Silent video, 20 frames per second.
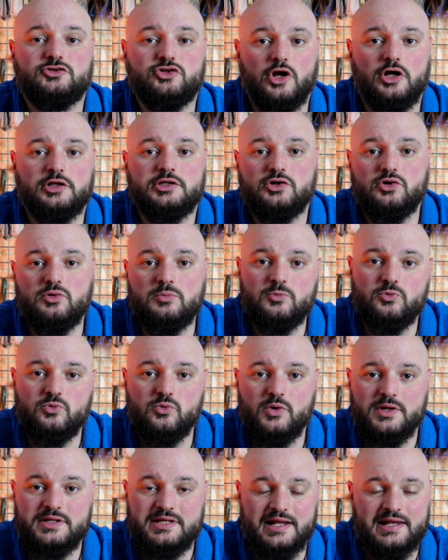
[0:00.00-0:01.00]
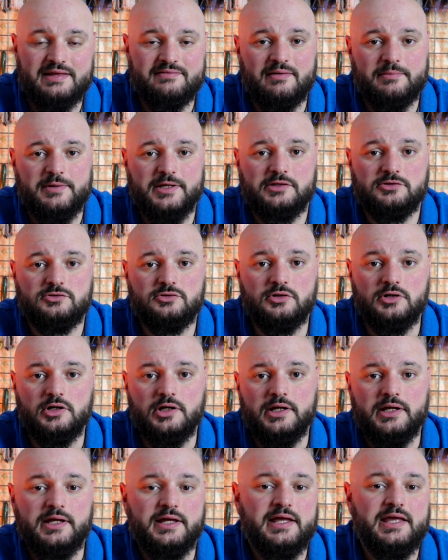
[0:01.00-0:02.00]
trote comunque di allevamento
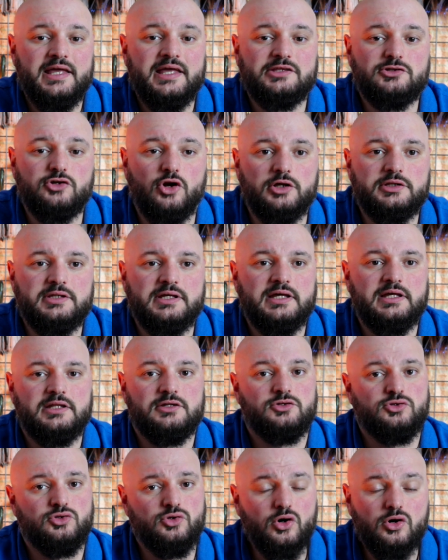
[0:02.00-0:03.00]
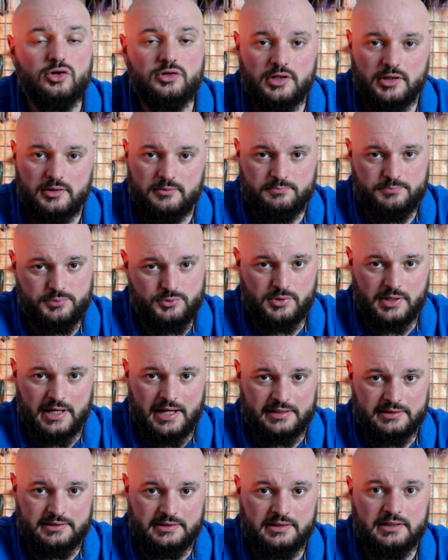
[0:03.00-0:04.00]
e trote non più
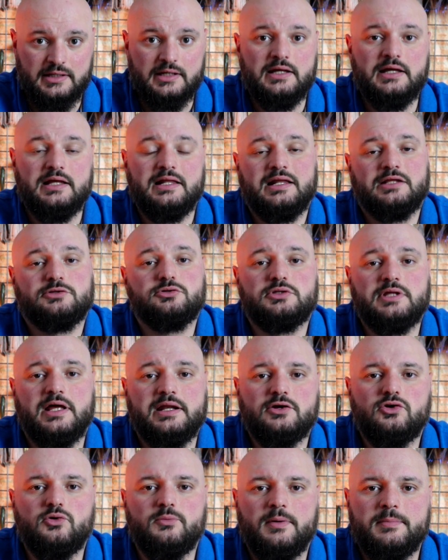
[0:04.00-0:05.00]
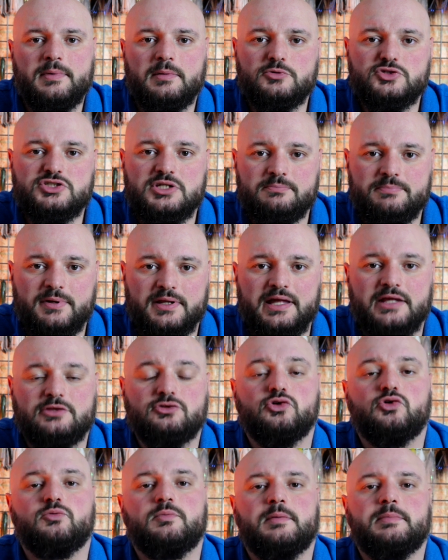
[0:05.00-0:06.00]
grandi la tortaria, come abbiamo sempre
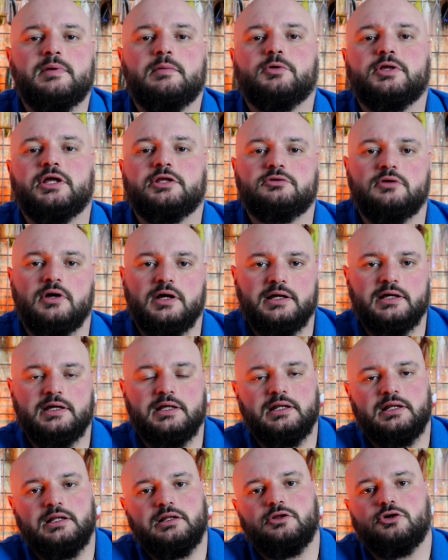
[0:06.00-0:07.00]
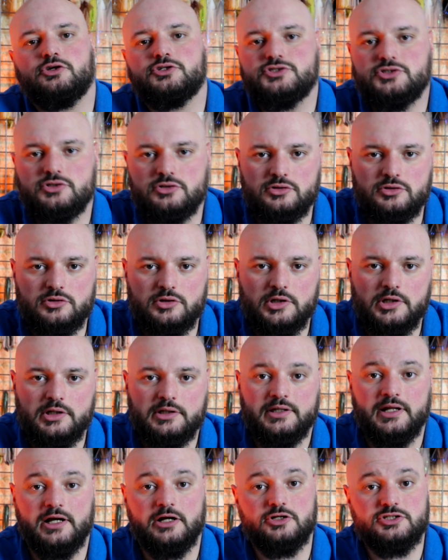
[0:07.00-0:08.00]
detto e come abbiamo detto anche nel nostro,
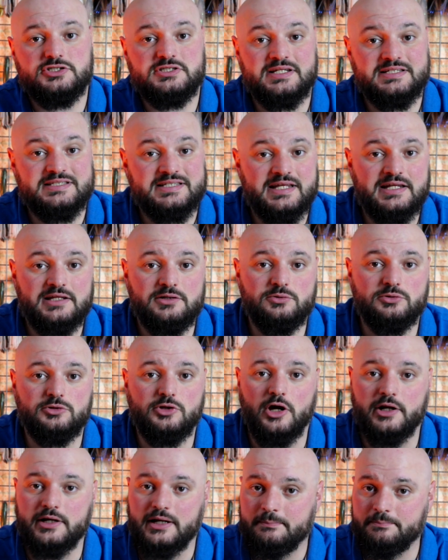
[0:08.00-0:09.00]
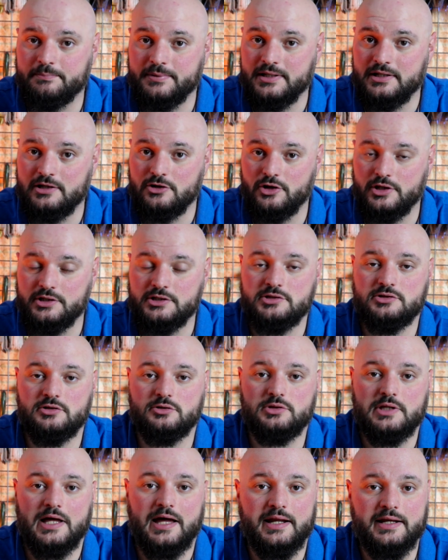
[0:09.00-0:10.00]
nella nostra serie di tutorial pillole di
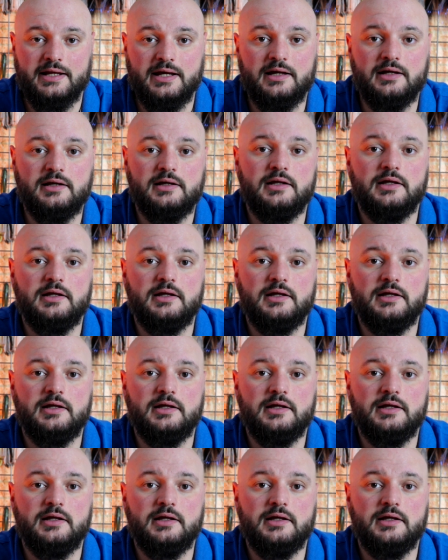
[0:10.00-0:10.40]
trotaria,